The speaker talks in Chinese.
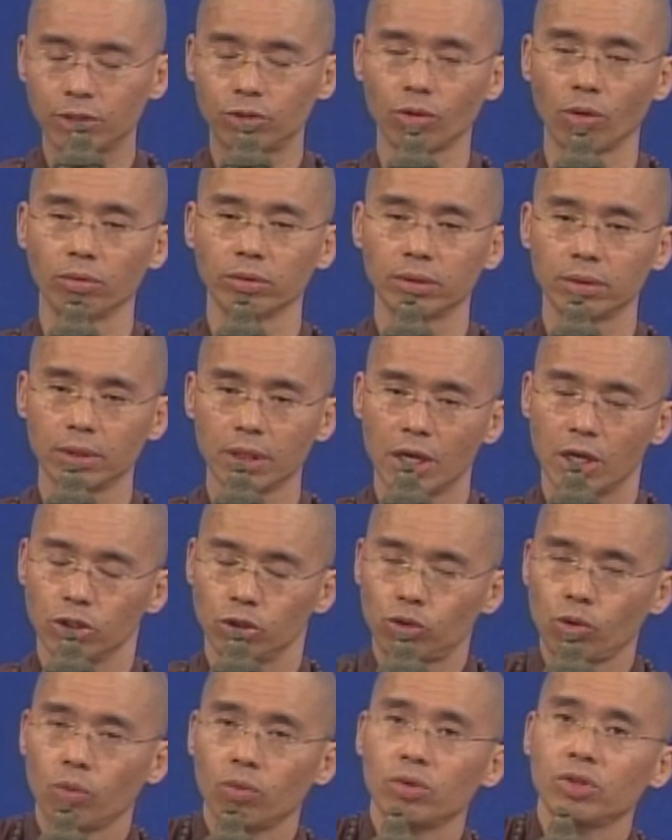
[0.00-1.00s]
种
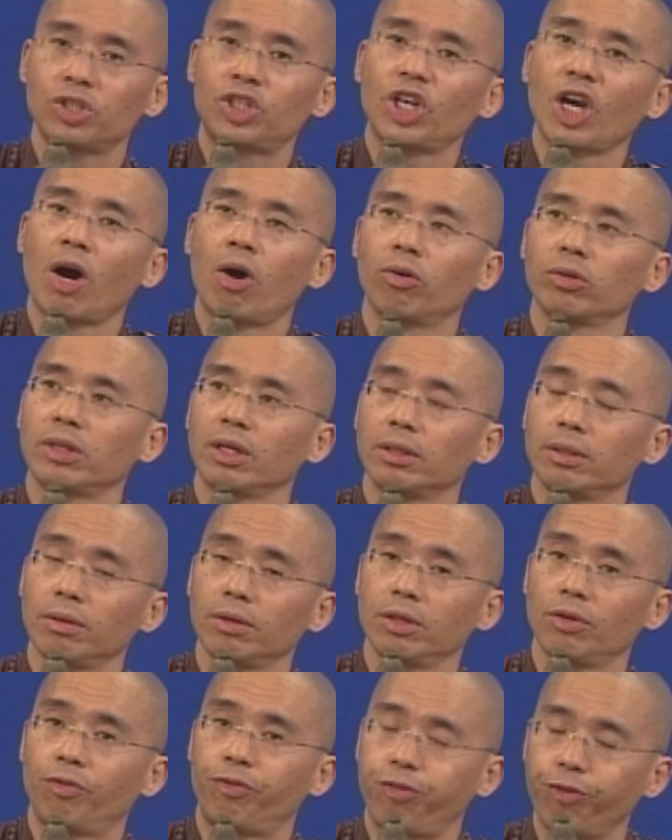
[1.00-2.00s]
宗教的
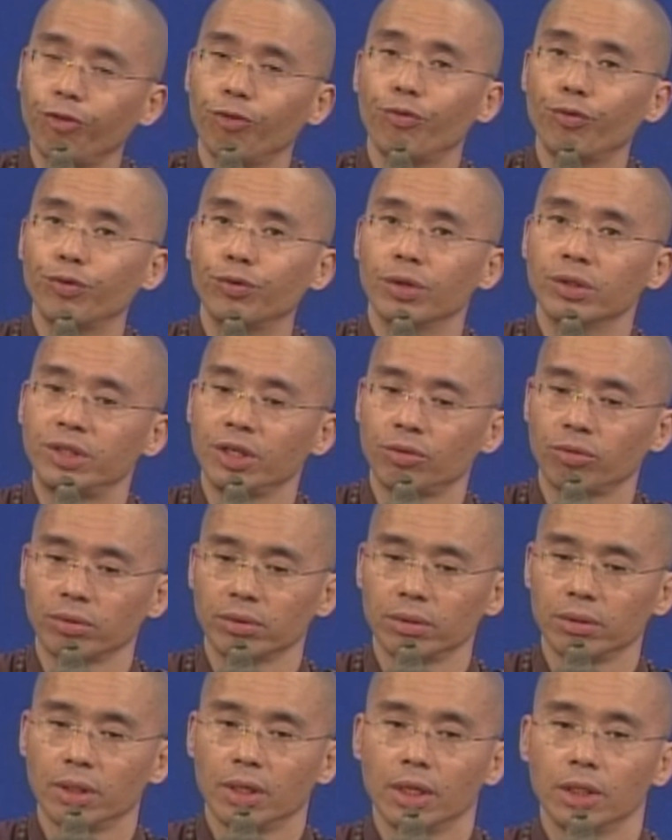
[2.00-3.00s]
赋予的这种
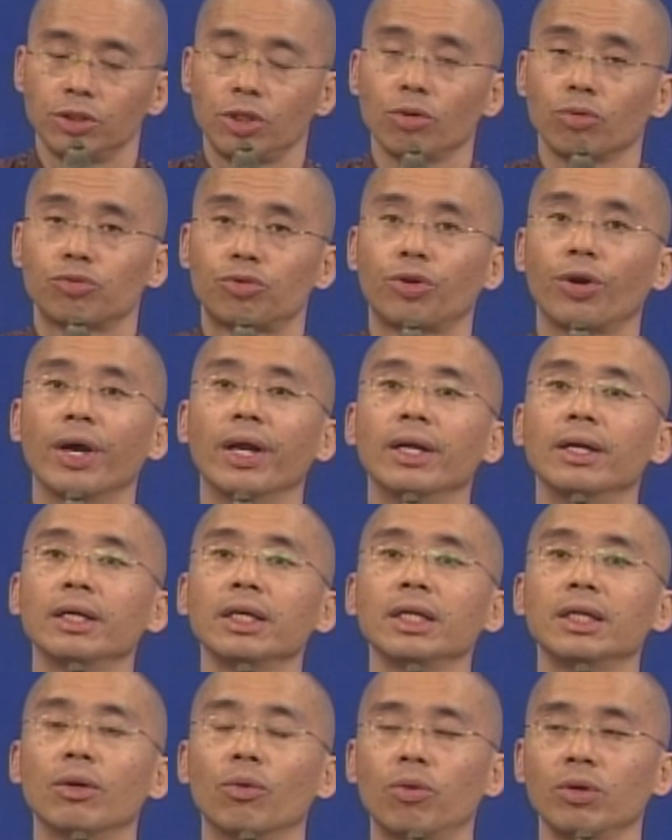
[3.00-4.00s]
这种权
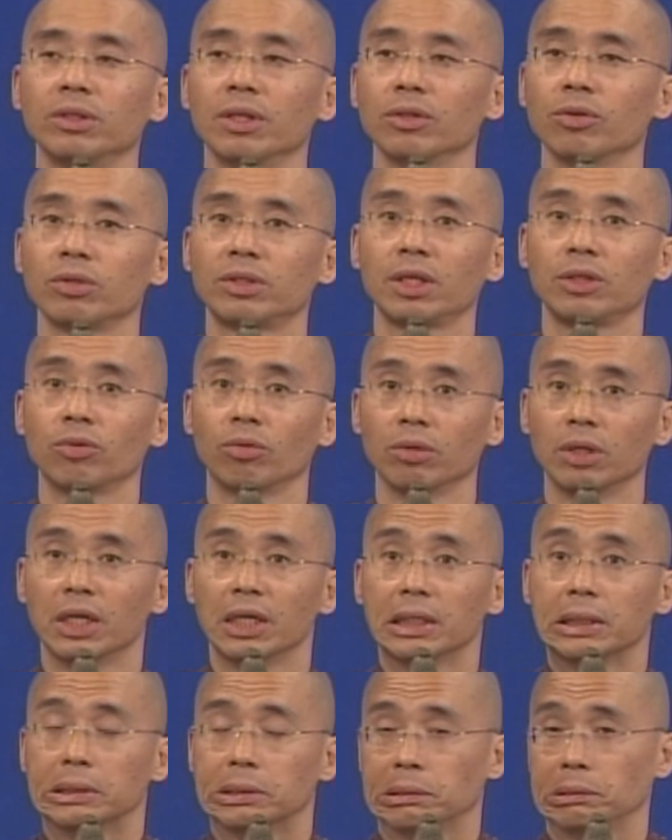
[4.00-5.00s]
利，或者说这种
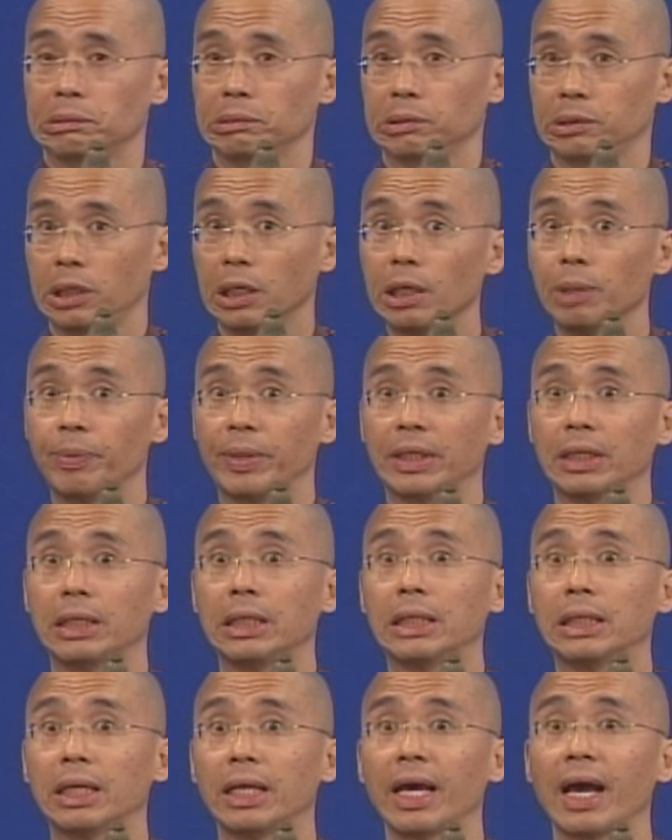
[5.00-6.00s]
特别的
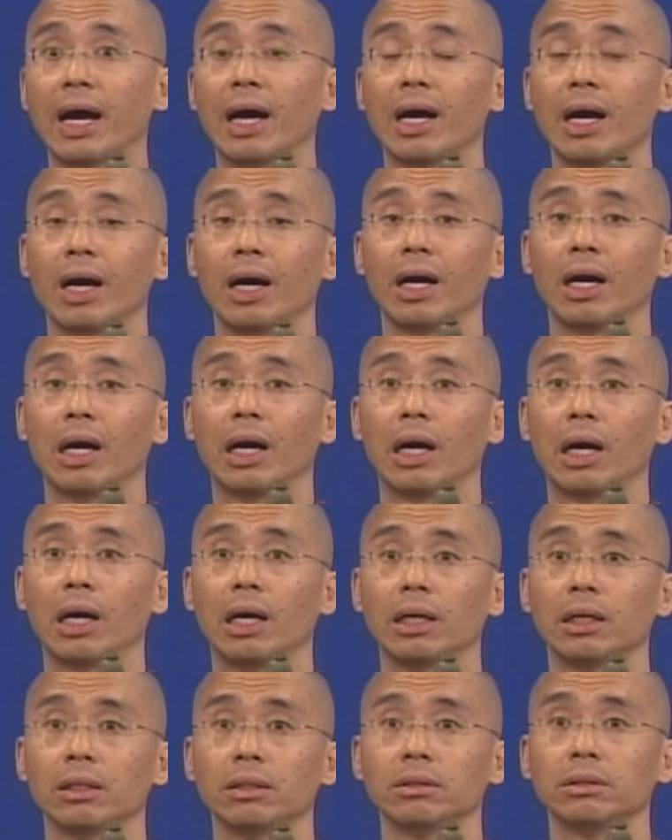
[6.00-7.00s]
力量啊，
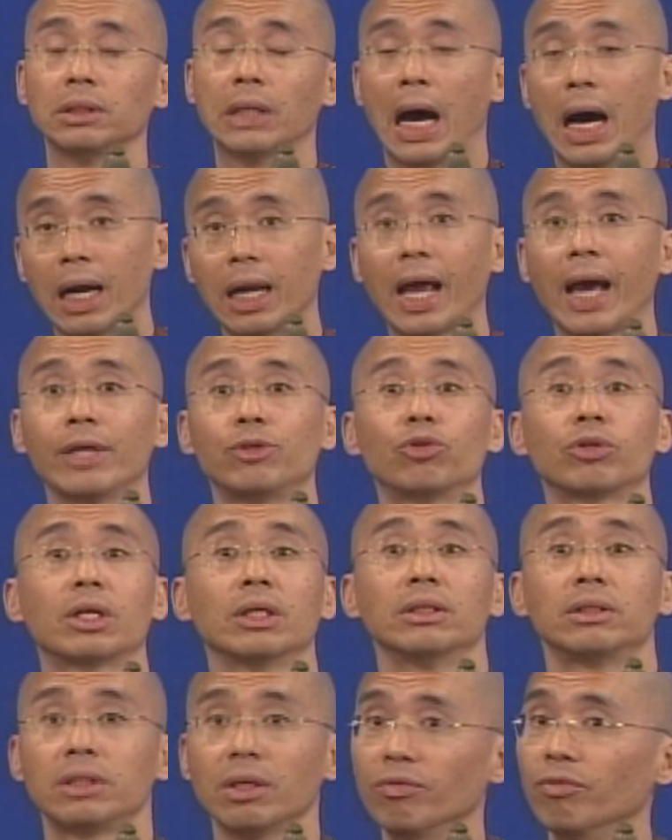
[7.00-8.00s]
拿来去
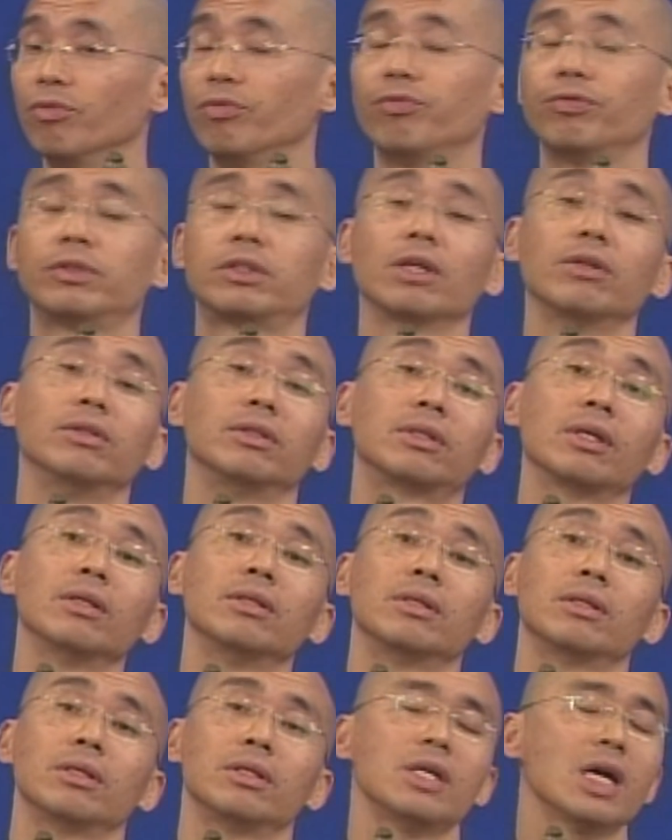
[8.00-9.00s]
跟政府政
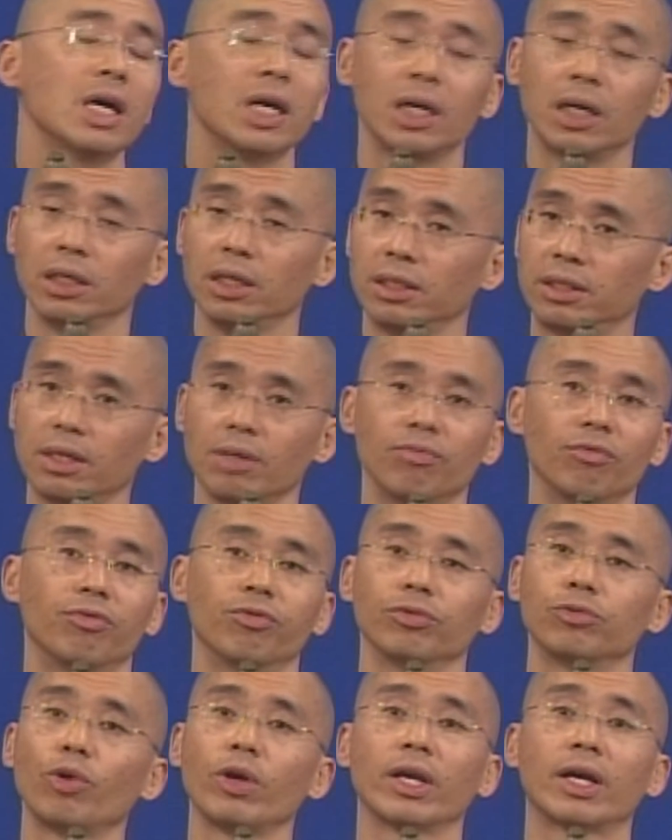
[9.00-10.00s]
政任何的政府
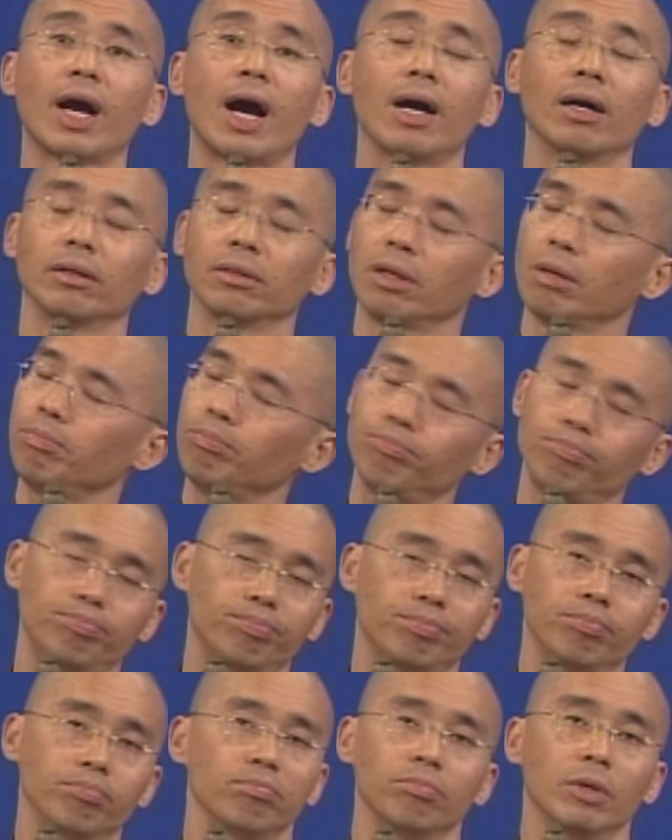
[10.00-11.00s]
对抗。
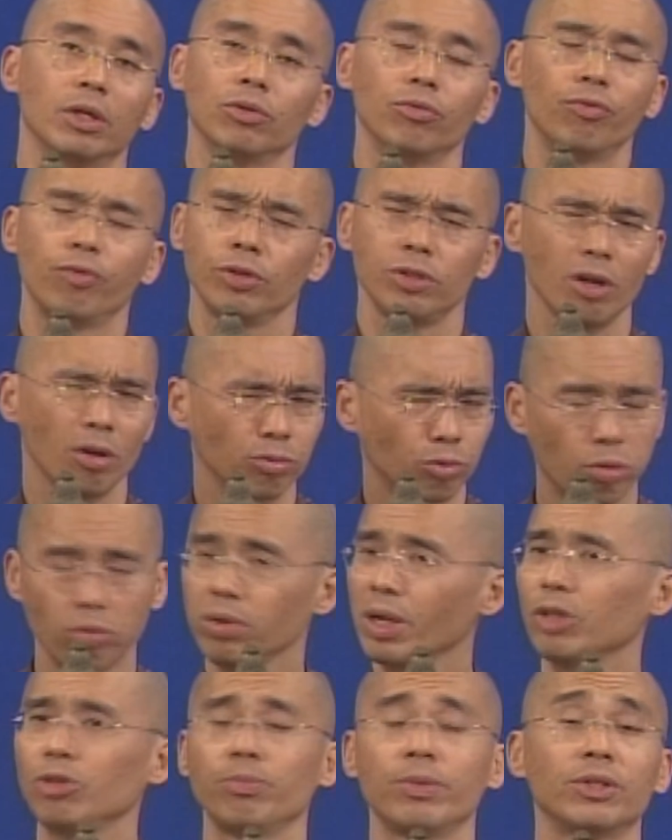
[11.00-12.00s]
佛教从
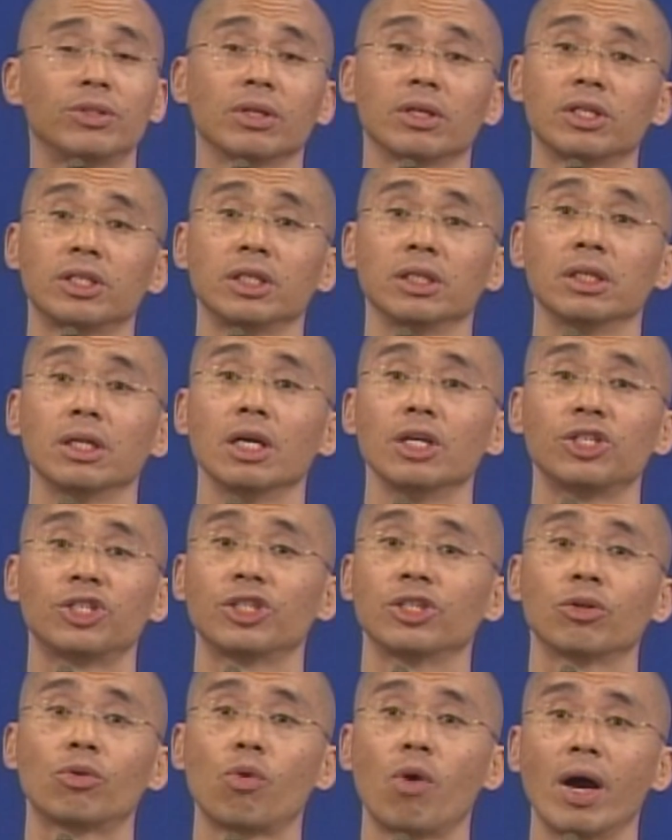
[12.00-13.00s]
来就没有这个习
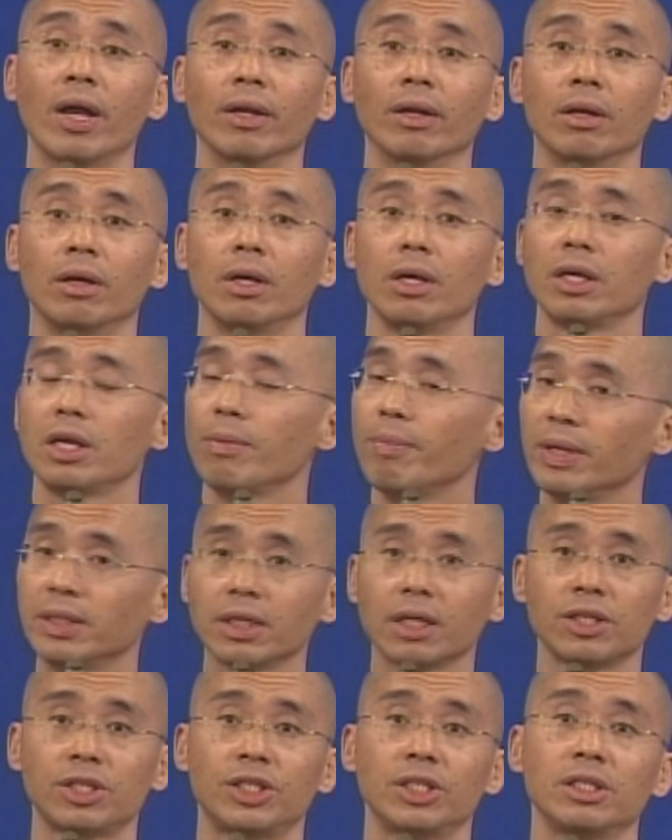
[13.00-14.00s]
习惯，也没这
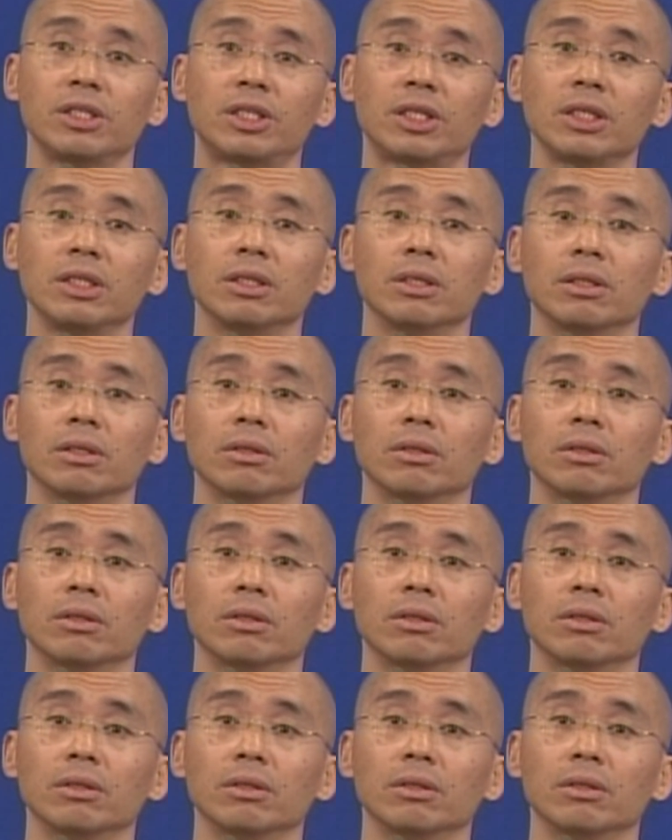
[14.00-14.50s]
个习气。